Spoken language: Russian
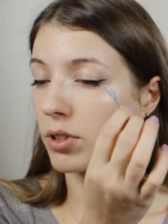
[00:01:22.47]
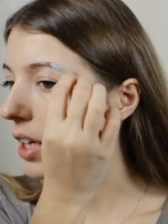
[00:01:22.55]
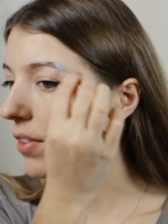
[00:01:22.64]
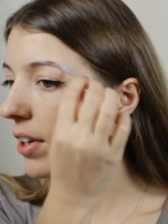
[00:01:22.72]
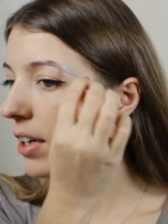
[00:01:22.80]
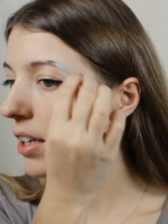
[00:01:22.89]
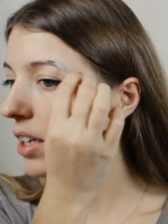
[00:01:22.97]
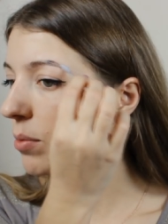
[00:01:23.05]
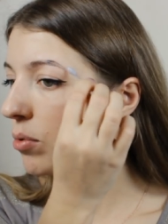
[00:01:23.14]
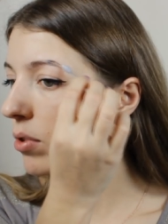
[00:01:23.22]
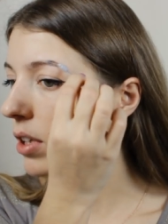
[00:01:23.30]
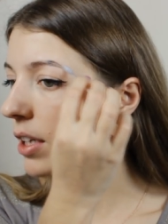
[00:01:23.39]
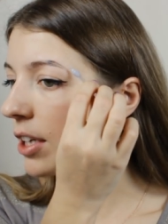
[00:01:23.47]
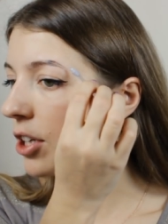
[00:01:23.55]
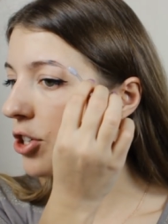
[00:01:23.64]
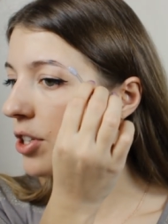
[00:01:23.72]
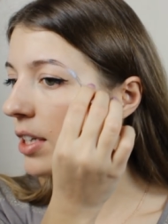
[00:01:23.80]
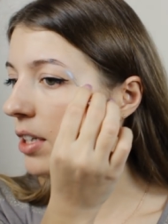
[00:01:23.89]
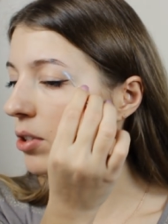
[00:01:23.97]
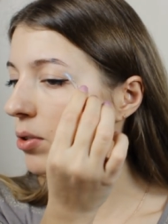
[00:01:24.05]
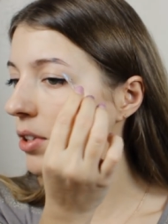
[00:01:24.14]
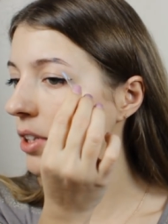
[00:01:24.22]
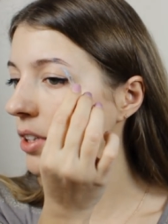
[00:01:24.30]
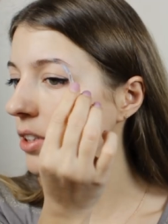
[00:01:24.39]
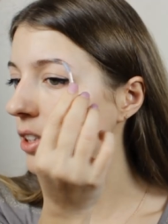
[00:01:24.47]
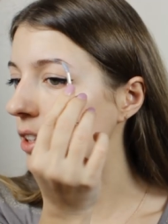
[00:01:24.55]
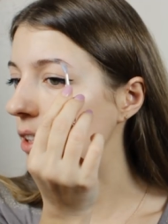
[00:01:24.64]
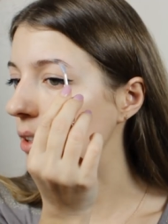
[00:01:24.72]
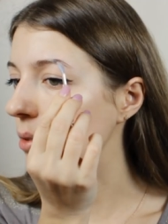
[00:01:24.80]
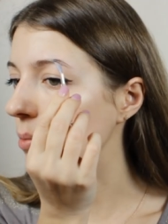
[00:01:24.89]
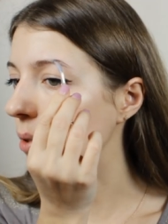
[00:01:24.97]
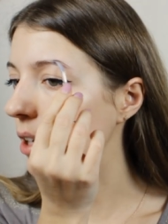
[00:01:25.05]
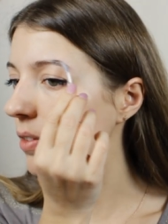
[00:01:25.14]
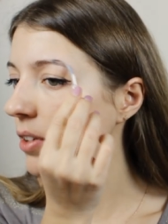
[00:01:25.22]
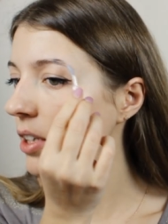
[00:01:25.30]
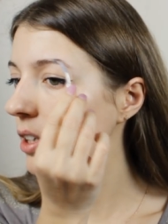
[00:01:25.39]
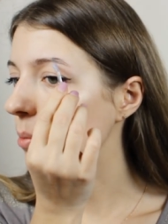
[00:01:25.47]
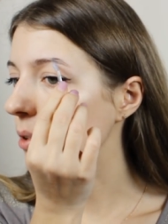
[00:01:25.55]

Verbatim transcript: Наверное, будет логичнее со средины бровей,